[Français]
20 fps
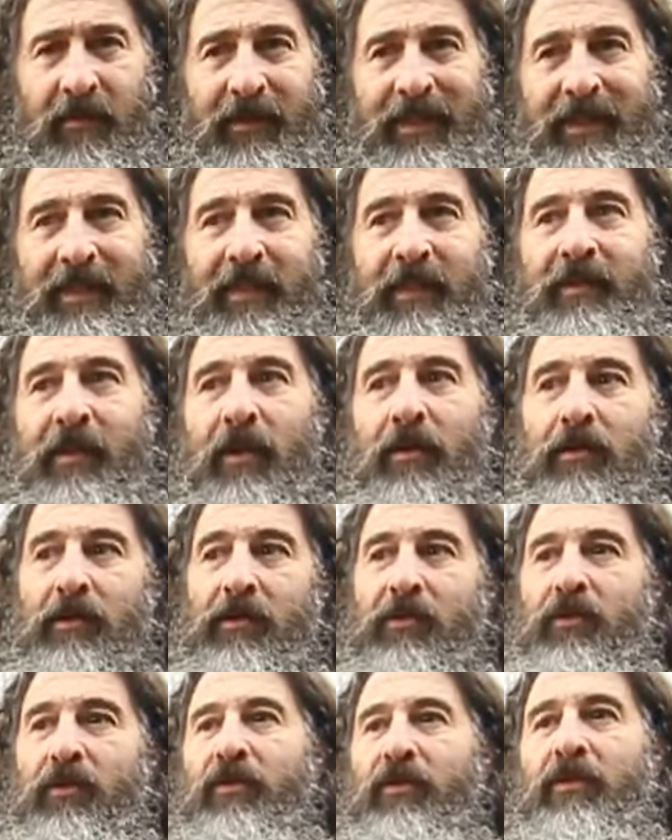C'est
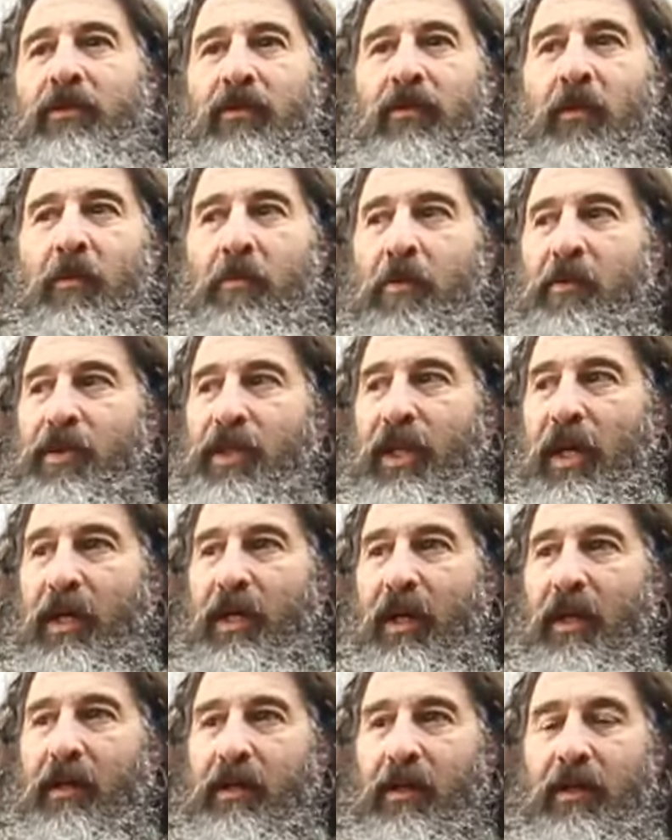étrange de, reprocher à
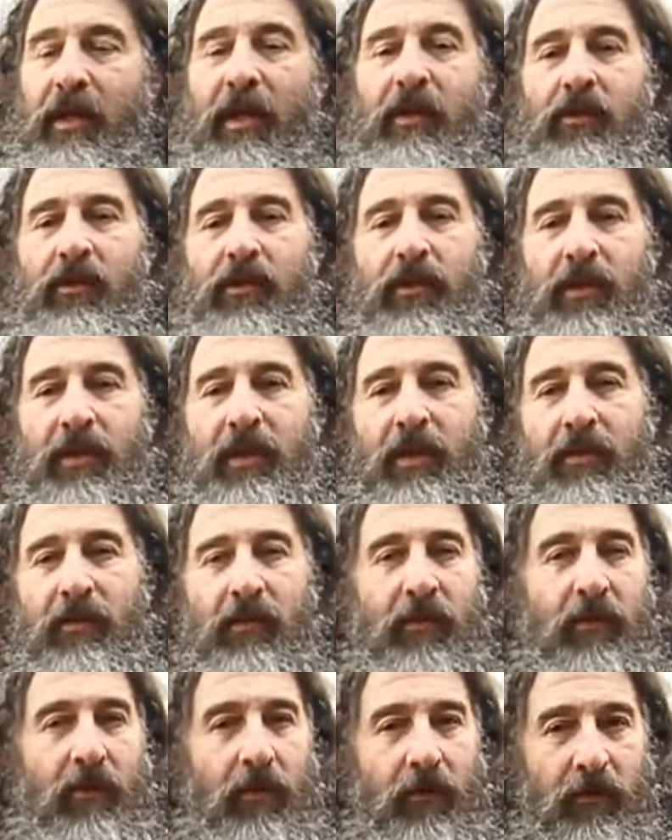quelqu'un quelque chose qu'il
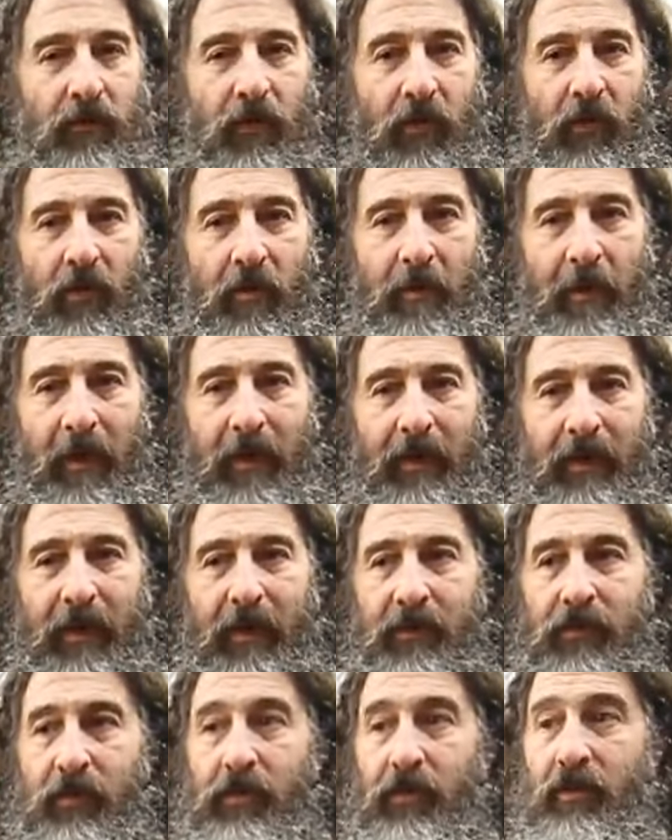ne contrôle pas,
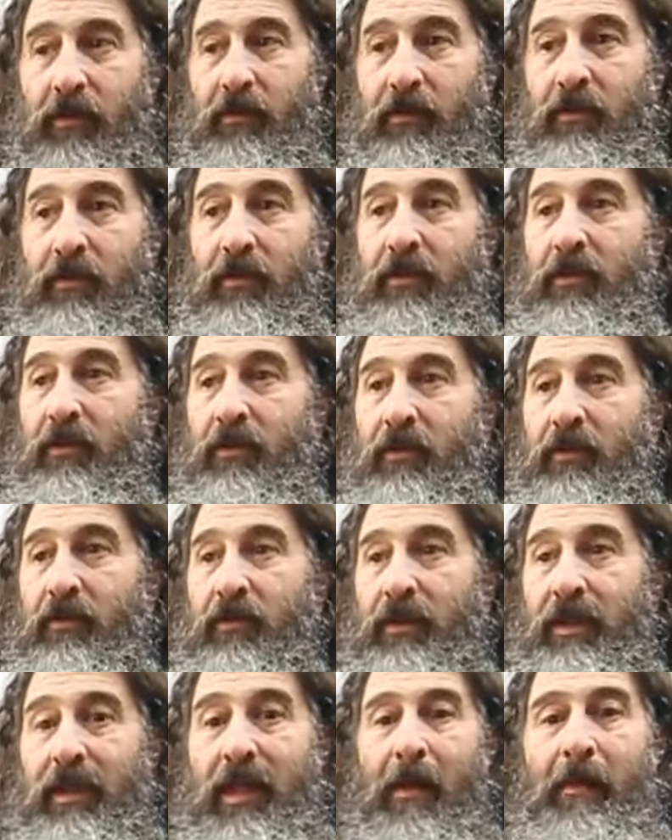quelque chose dont,
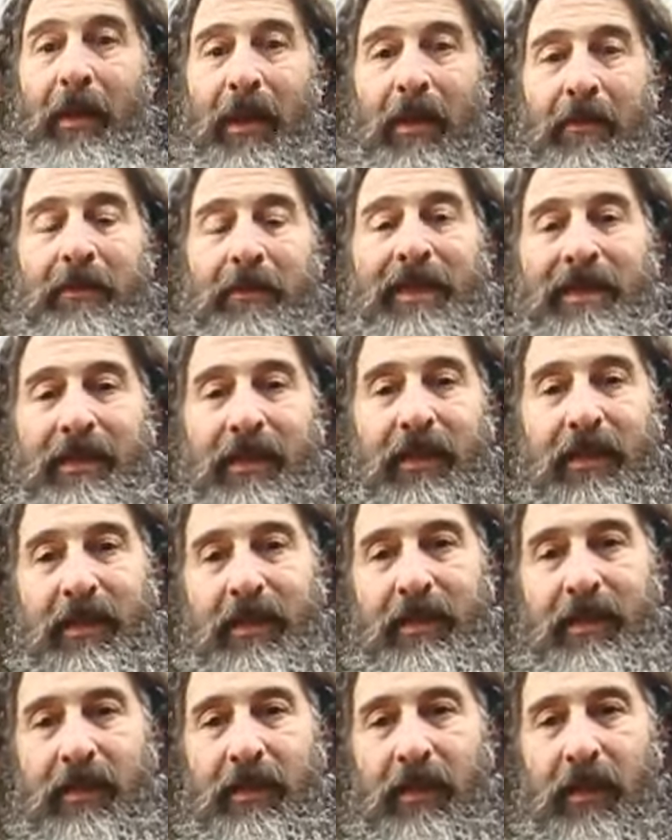il n'a pas la
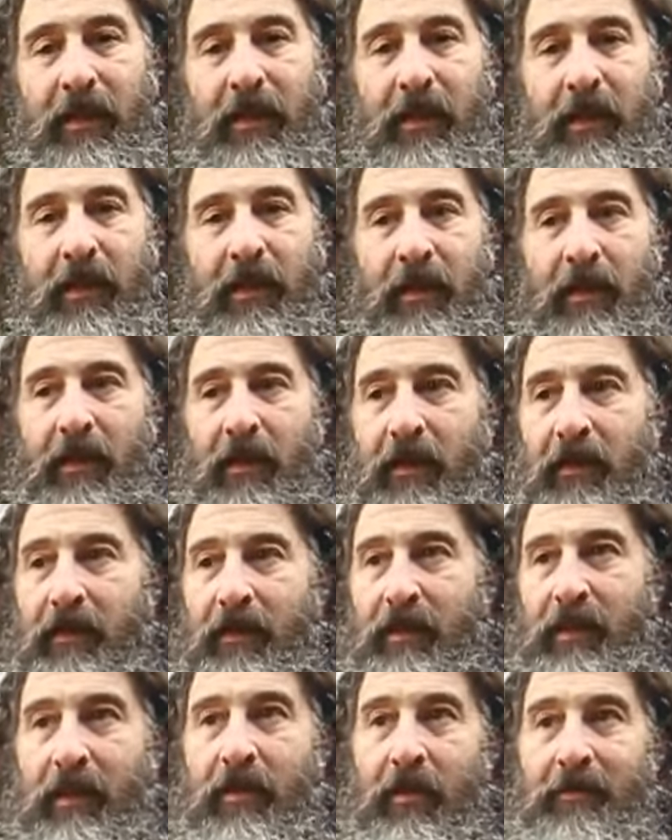maîtrise. Euh,
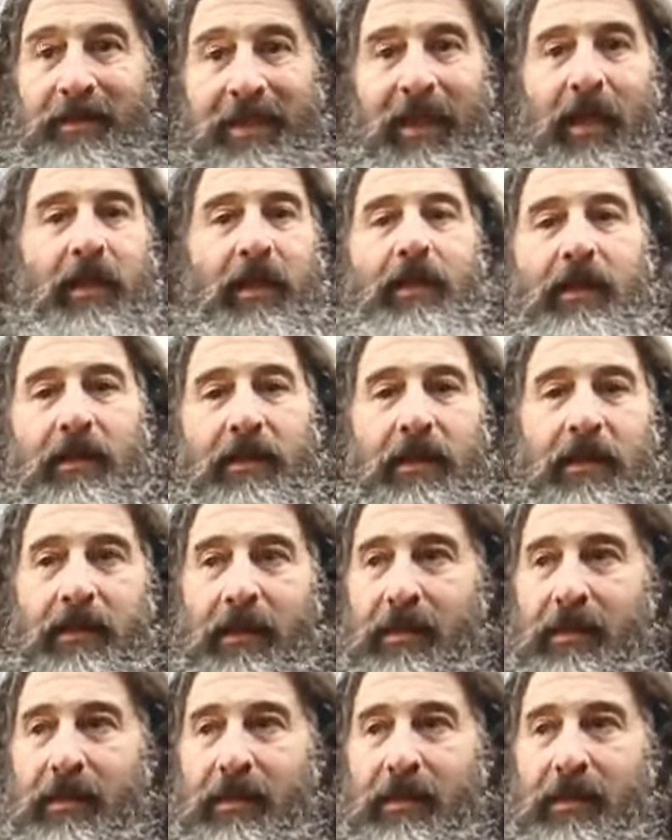c'est comme ça, c'est